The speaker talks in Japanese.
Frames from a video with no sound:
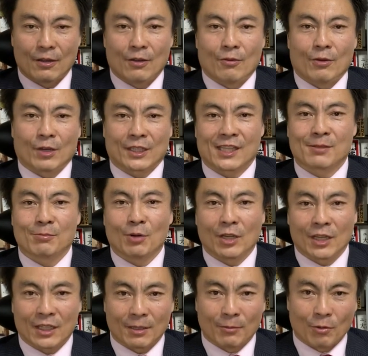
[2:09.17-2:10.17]
私もあ
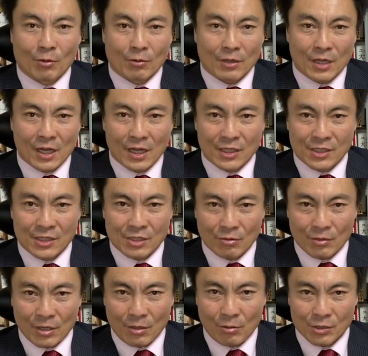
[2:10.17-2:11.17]
なたも感情
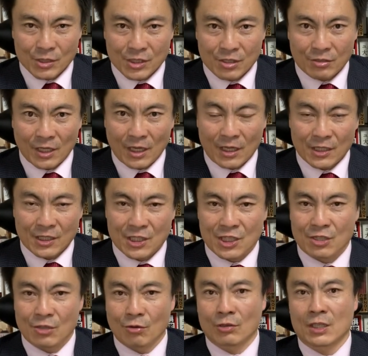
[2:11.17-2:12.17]
が欲しくて一
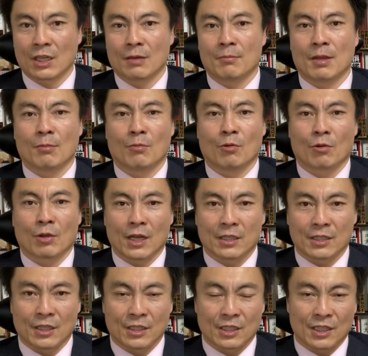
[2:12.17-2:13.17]
生懸命もがい
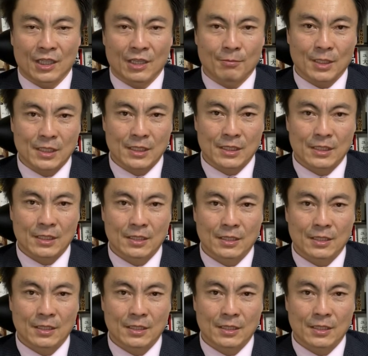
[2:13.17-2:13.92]
て生きています。